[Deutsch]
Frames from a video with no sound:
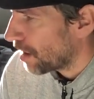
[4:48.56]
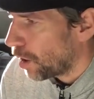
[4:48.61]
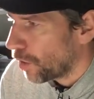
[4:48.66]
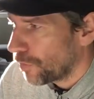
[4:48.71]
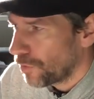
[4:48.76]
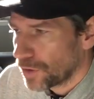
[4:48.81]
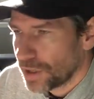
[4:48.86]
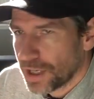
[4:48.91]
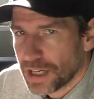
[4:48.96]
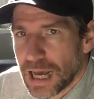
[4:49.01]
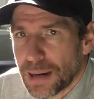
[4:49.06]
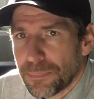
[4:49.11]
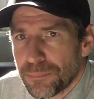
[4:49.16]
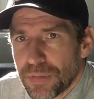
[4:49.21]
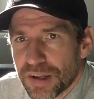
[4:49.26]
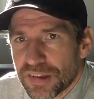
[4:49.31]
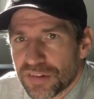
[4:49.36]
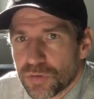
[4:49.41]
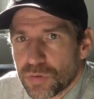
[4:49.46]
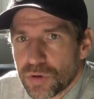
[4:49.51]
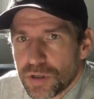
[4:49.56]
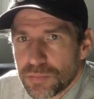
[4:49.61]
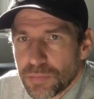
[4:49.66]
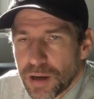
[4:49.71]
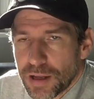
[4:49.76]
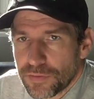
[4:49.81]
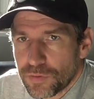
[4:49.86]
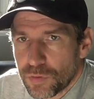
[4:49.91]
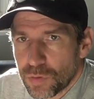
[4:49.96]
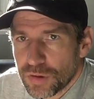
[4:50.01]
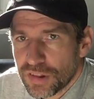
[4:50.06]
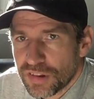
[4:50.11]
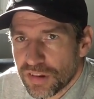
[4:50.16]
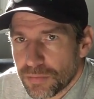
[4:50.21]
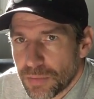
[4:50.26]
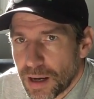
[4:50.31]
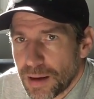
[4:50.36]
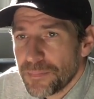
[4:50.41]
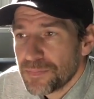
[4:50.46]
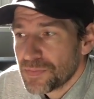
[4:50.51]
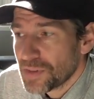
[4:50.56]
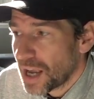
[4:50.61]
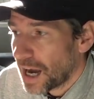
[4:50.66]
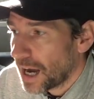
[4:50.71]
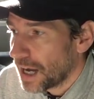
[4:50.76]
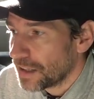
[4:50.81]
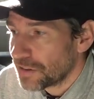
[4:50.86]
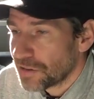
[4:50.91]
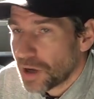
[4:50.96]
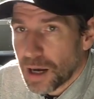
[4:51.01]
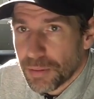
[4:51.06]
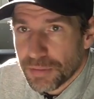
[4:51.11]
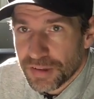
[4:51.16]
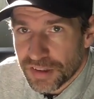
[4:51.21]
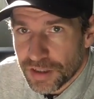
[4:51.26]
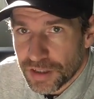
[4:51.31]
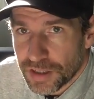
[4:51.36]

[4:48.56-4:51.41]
auch von den Abmessungen in mein Wohnzimmer, also habe ich es